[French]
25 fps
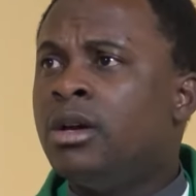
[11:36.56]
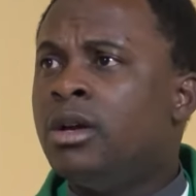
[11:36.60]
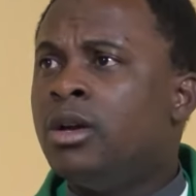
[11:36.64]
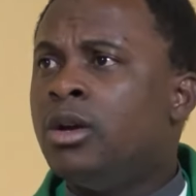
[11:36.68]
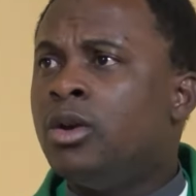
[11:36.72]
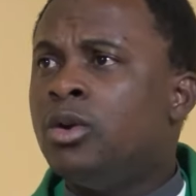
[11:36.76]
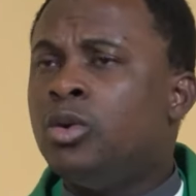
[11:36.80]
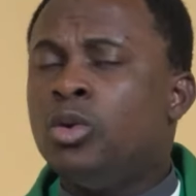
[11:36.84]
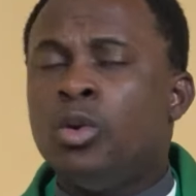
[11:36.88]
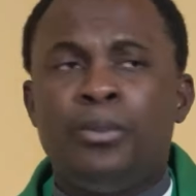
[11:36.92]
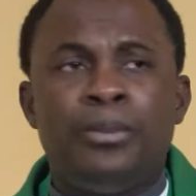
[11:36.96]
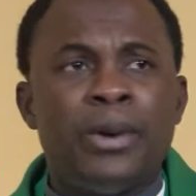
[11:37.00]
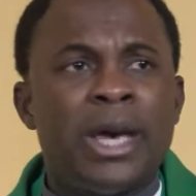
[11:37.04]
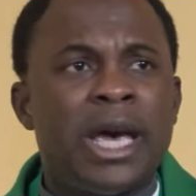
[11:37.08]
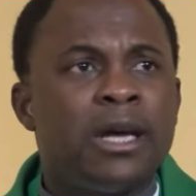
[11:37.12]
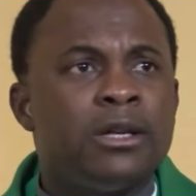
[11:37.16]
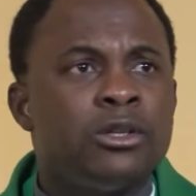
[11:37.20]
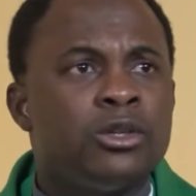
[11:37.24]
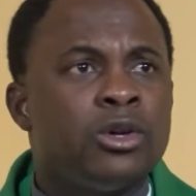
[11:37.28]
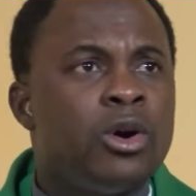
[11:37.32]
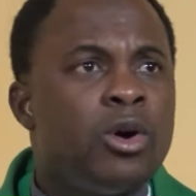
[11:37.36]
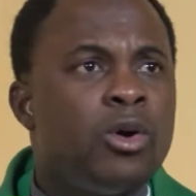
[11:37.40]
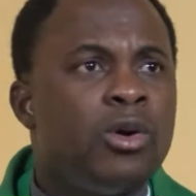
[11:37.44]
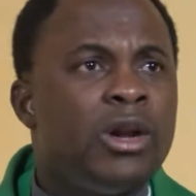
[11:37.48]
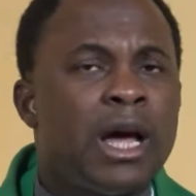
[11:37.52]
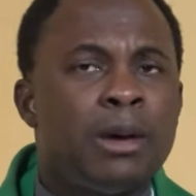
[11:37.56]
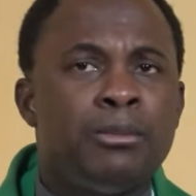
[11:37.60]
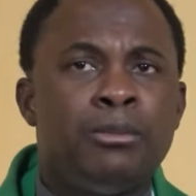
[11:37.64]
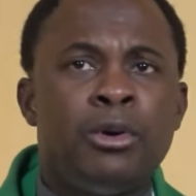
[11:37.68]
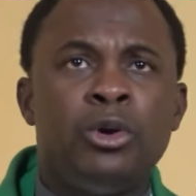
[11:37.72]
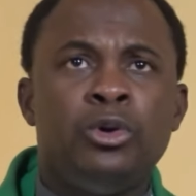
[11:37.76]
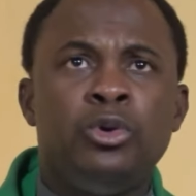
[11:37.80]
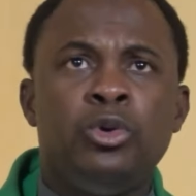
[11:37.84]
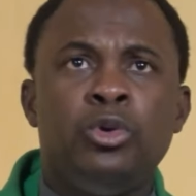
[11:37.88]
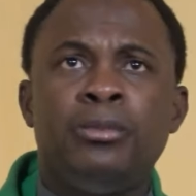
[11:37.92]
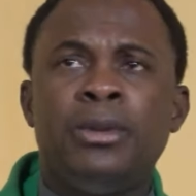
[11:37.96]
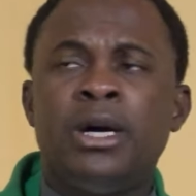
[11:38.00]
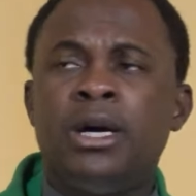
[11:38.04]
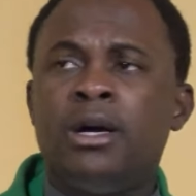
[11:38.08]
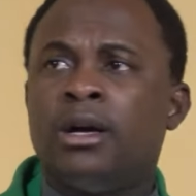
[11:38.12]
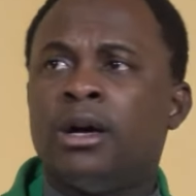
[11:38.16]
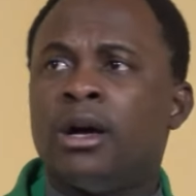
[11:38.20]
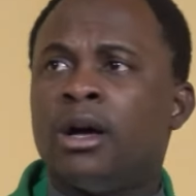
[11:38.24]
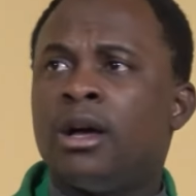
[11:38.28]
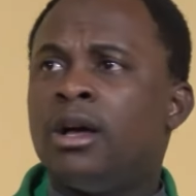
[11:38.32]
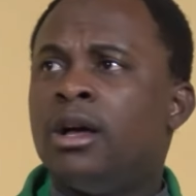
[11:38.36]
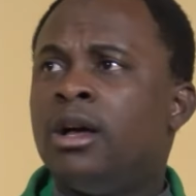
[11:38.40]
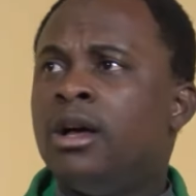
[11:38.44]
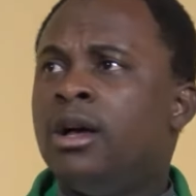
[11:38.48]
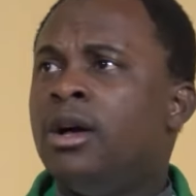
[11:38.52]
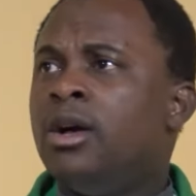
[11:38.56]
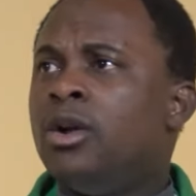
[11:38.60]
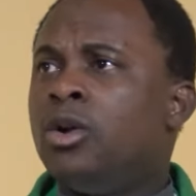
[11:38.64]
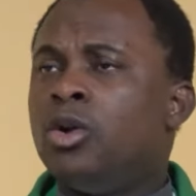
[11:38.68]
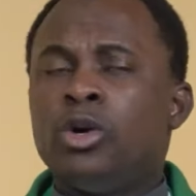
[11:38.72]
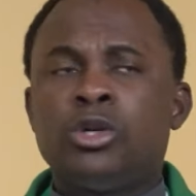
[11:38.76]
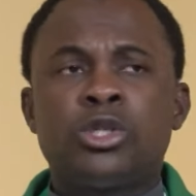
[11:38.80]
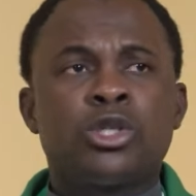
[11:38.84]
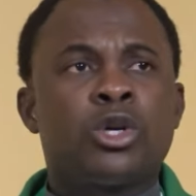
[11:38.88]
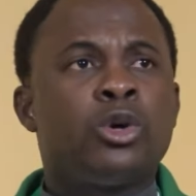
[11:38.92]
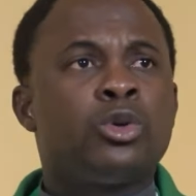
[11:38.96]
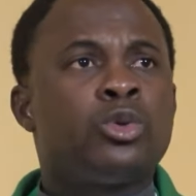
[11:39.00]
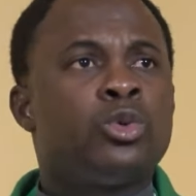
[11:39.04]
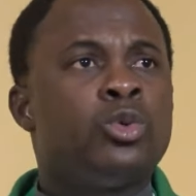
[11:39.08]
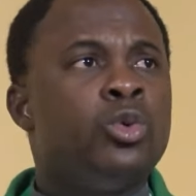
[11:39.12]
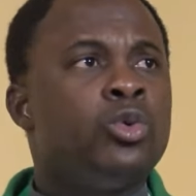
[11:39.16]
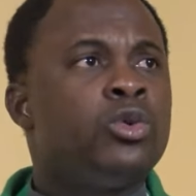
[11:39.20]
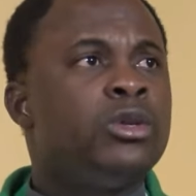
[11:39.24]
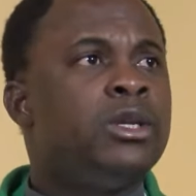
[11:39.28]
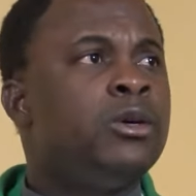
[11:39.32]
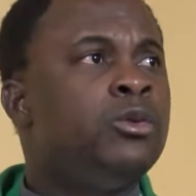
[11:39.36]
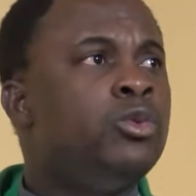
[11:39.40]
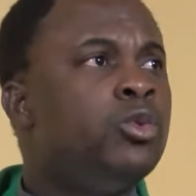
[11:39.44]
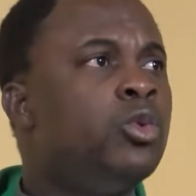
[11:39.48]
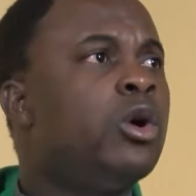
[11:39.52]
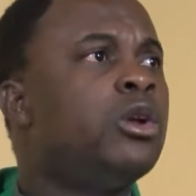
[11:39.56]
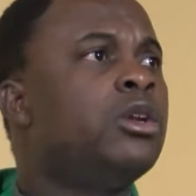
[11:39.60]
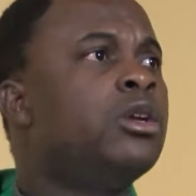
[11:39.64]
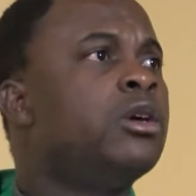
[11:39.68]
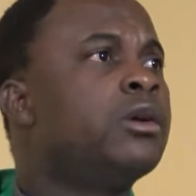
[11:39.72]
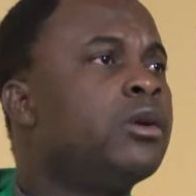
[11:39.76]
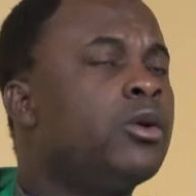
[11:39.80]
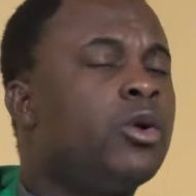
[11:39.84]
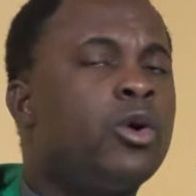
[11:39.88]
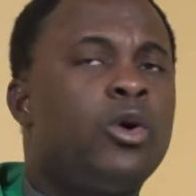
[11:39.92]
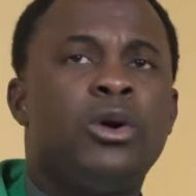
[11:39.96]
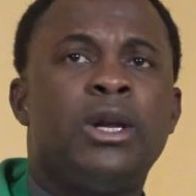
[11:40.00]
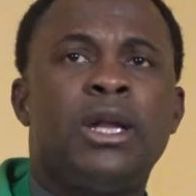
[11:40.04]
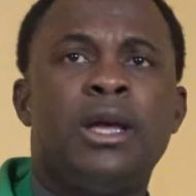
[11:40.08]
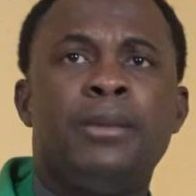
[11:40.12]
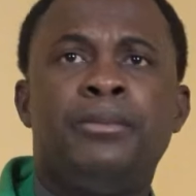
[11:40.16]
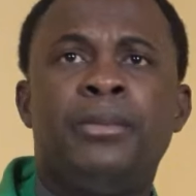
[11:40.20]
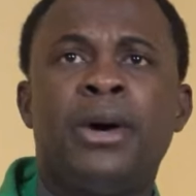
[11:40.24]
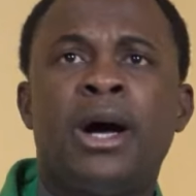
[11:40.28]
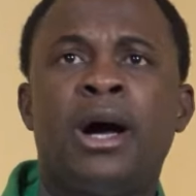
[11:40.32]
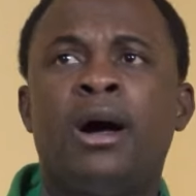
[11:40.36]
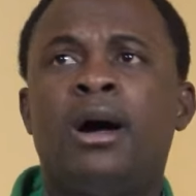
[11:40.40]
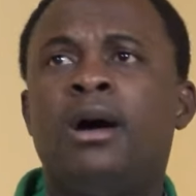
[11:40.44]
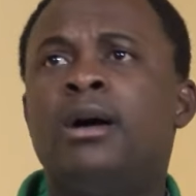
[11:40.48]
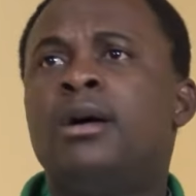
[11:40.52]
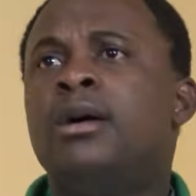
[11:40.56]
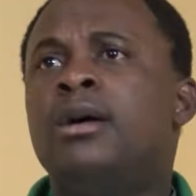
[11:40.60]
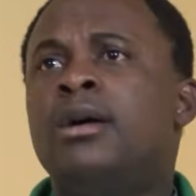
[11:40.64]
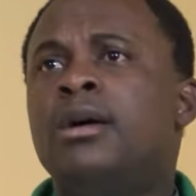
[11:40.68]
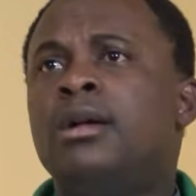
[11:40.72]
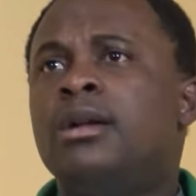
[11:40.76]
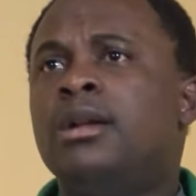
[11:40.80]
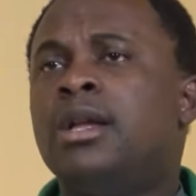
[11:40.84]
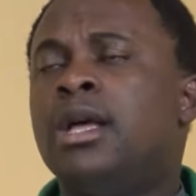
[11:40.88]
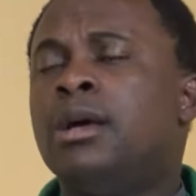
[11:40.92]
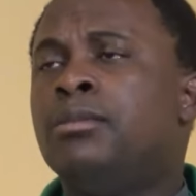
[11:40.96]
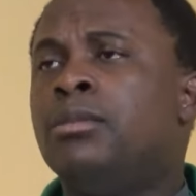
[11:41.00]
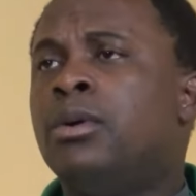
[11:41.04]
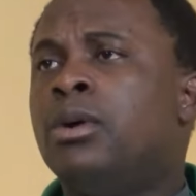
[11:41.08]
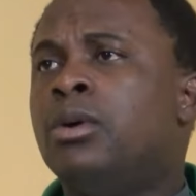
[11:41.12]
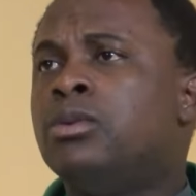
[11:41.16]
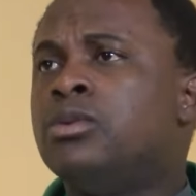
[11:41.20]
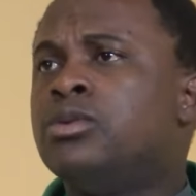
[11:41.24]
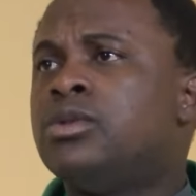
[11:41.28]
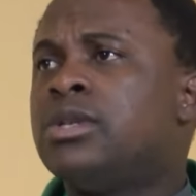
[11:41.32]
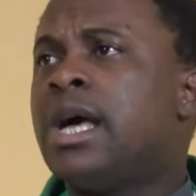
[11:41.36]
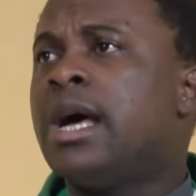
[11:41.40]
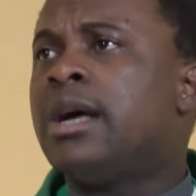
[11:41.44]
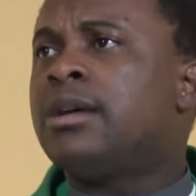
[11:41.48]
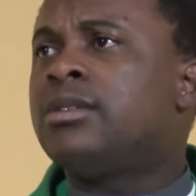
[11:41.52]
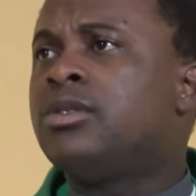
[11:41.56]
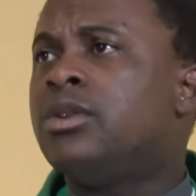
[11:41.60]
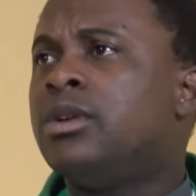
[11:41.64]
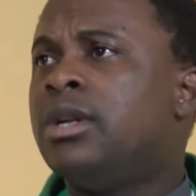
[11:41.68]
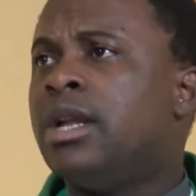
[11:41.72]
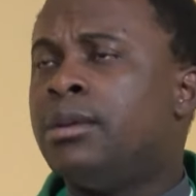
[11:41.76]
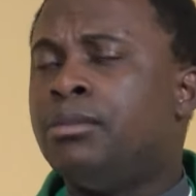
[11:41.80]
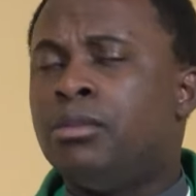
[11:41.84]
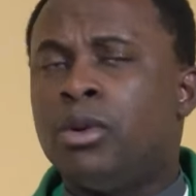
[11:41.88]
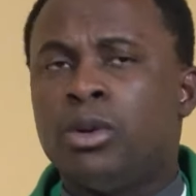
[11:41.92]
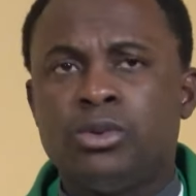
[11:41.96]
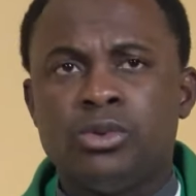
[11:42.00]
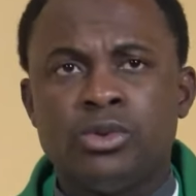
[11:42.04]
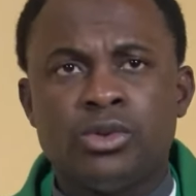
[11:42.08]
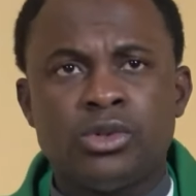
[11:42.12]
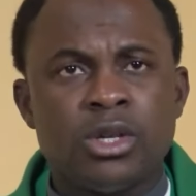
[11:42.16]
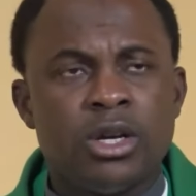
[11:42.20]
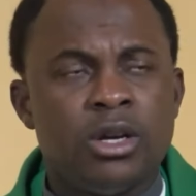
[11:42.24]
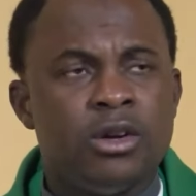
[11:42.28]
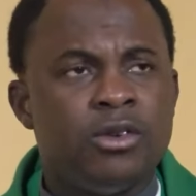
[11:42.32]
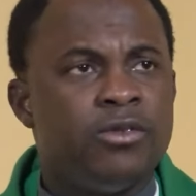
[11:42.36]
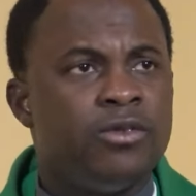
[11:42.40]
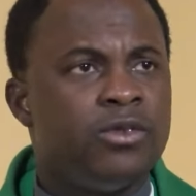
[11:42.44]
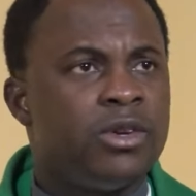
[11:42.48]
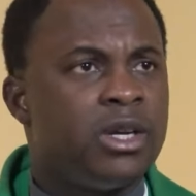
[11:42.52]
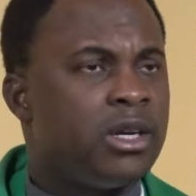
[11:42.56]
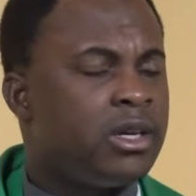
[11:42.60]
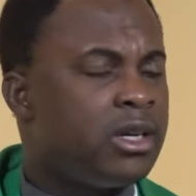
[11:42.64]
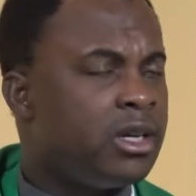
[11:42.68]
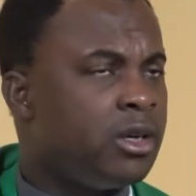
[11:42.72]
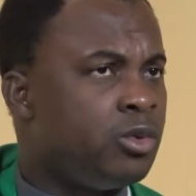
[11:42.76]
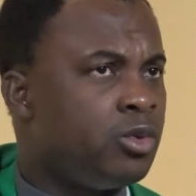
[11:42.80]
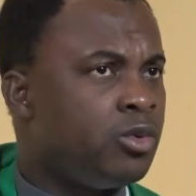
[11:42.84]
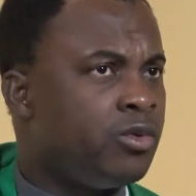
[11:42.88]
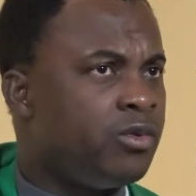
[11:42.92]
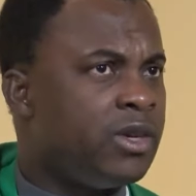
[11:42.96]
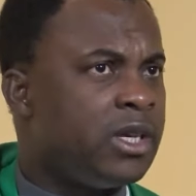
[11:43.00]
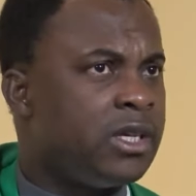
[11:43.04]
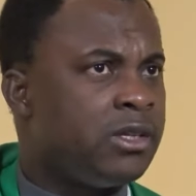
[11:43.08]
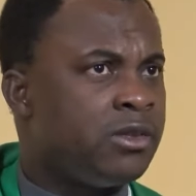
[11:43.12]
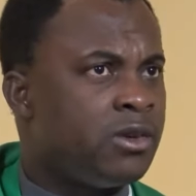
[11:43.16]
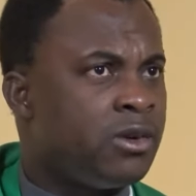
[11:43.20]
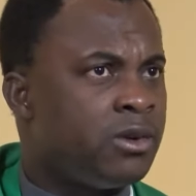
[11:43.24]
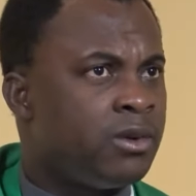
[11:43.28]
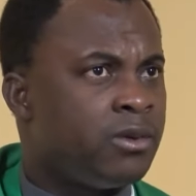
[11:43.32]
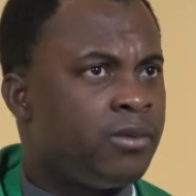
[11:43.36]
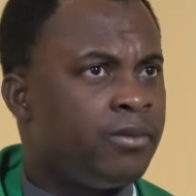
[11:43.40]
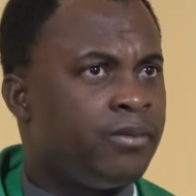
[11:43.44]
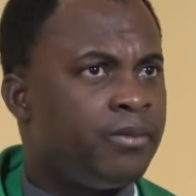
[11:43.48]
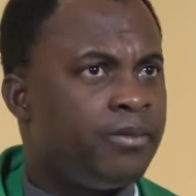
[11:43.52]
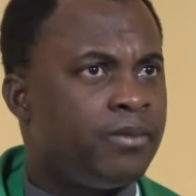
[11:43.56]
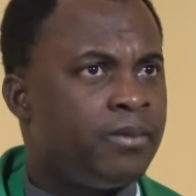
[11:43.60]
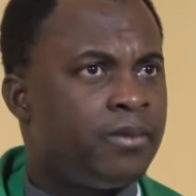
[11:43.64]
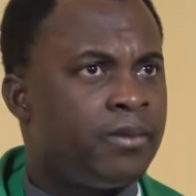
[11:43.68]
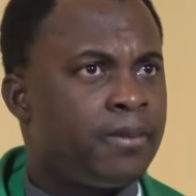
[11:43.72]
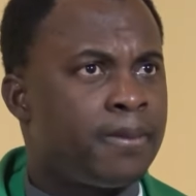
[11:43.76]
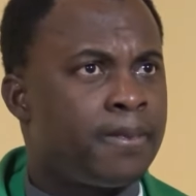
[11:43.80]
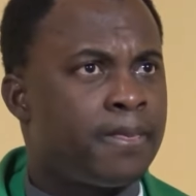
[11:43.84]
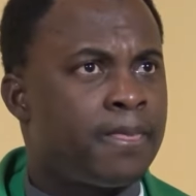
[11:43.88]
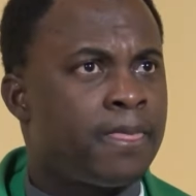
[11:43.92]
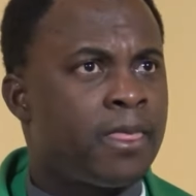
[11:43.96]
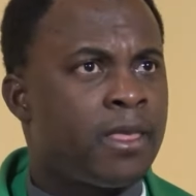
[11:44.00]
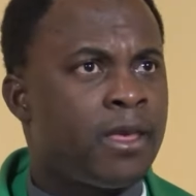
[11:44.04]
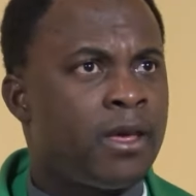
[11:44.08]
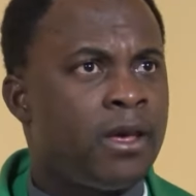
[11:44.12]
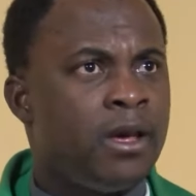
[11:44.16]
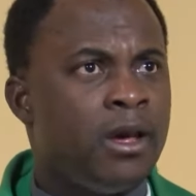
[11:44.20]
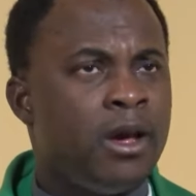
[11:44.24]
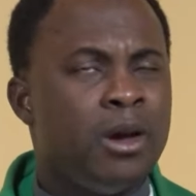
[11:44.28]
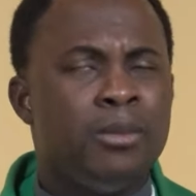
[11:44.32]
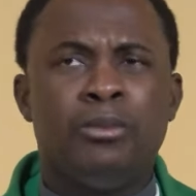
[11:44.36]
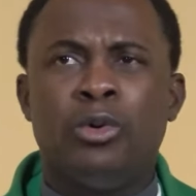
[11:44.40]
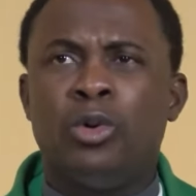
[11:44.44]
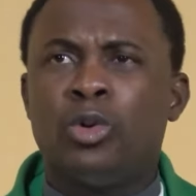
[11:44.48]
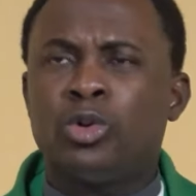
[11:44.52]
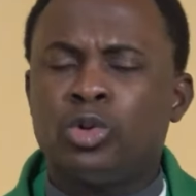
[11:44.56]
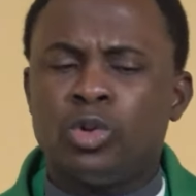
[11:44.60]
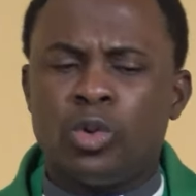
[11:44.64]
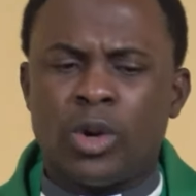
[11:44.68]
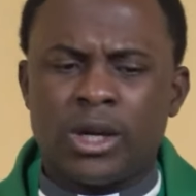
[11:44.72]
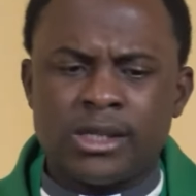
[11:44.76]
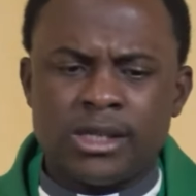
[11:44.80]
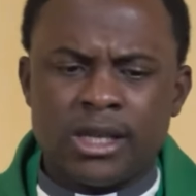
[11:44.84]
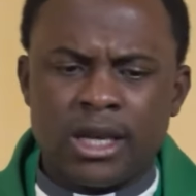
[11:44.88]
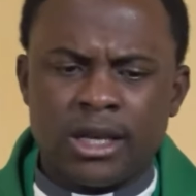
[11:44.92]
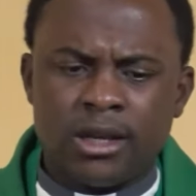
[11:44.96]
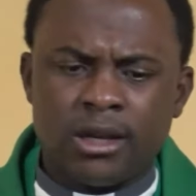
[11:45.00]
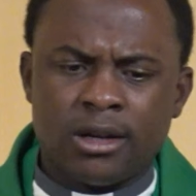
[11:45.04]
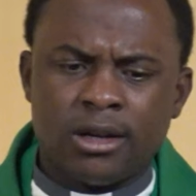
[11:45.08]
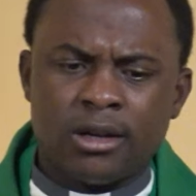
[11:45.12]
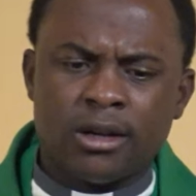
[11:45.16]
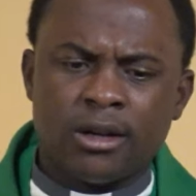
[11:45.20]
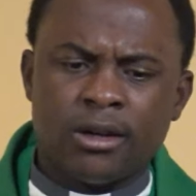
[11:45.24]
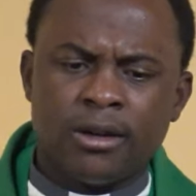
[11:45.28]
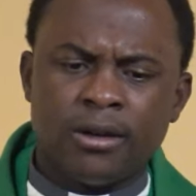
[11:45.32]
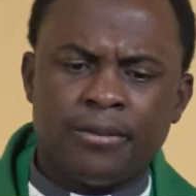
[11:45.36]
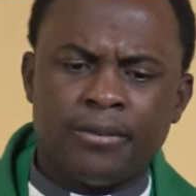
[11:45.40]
Nous perdrons la bonne humeur lorsqu'autour de nous on ne reconnaît pas les bons actes, les bonnes œuvres que nous faisons. Pour toi Seigneur,